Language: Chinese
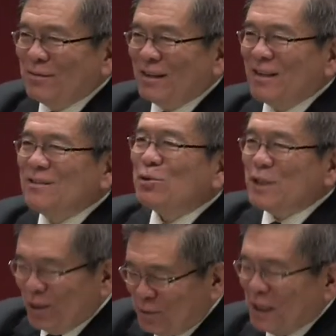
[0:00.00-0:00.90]
啊，都是
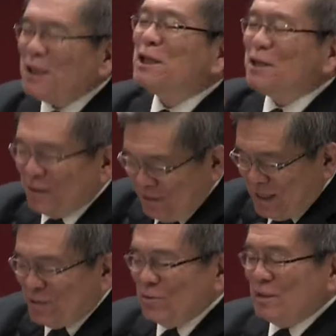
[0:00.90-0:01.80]
耶和华和耶
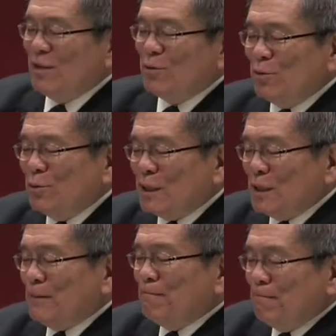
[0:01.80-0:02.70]
稣基督
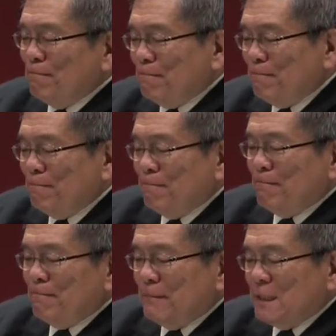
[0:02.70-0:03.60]
的
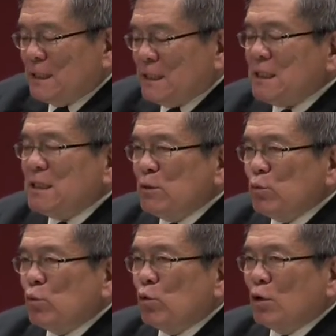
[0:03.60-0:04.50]
自
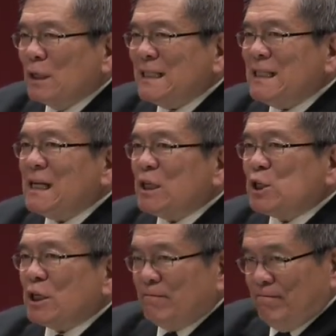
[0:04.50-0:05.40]
我见
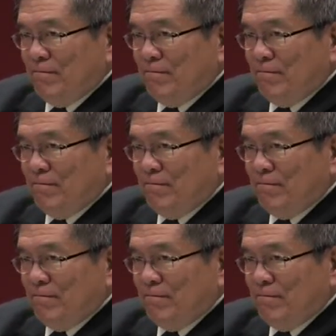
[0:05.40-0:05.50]
证。